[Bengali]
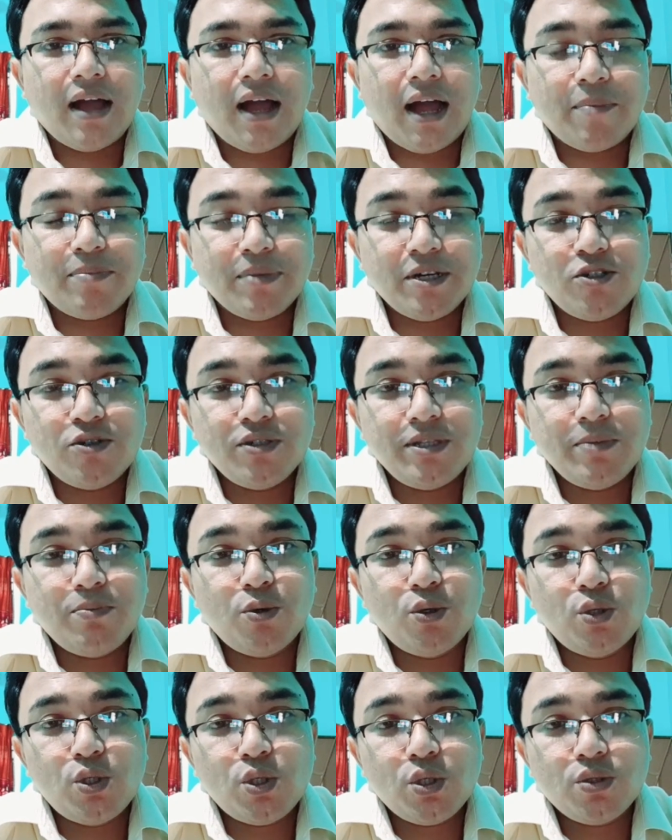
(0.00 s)
আপনার যদি
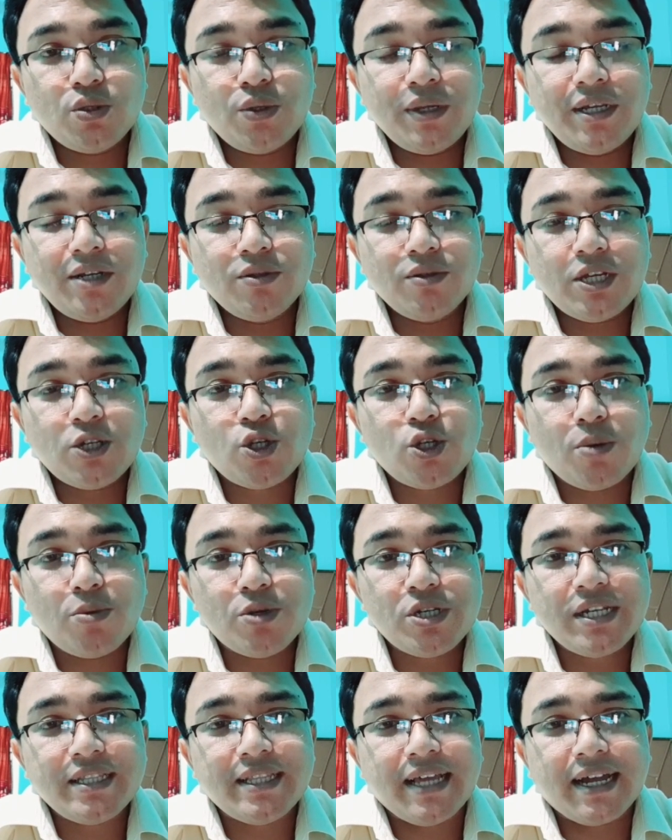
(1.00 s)
পুরুষত্বহীনতার
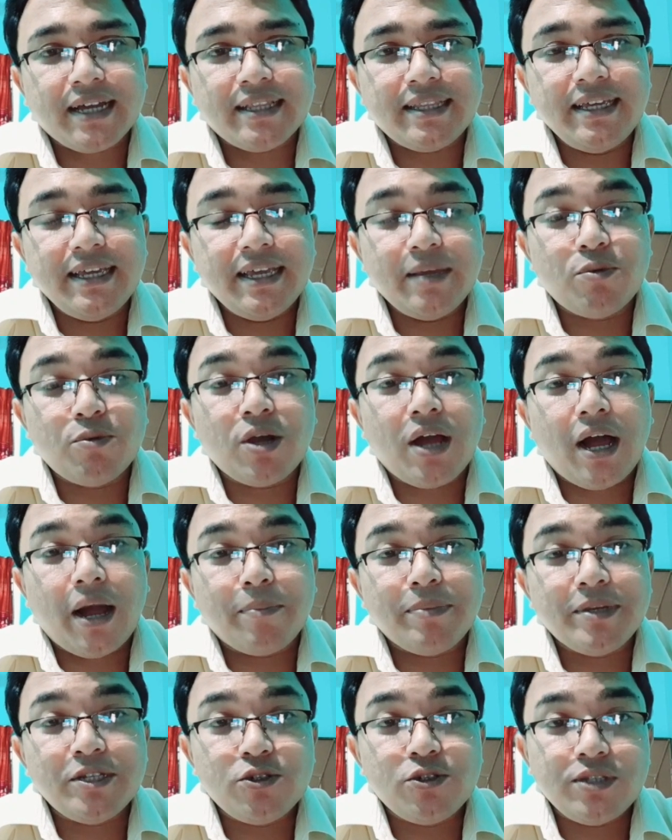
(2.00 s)
সমস্যা দেখা দেয় এবং
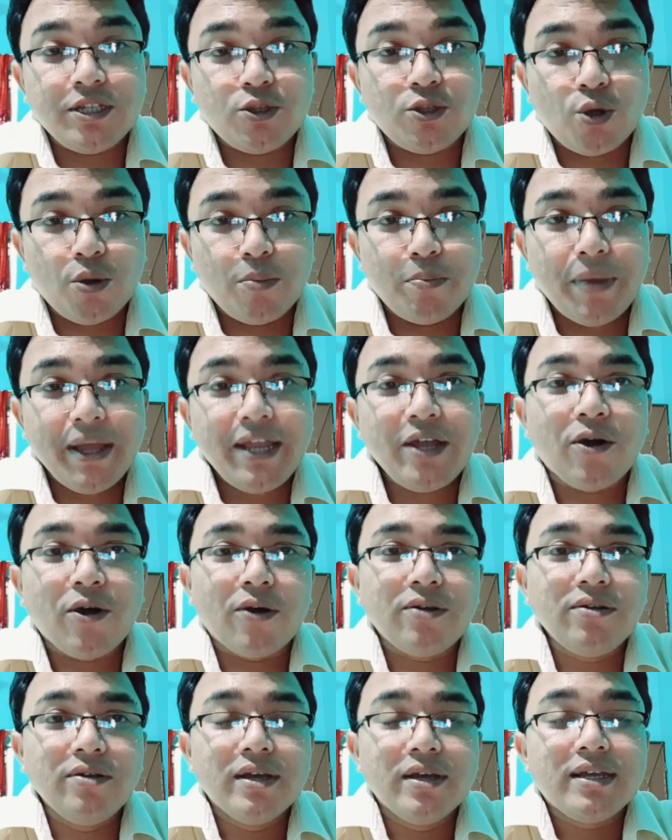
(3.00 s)
আপনি যদি ধূমপায়ী হন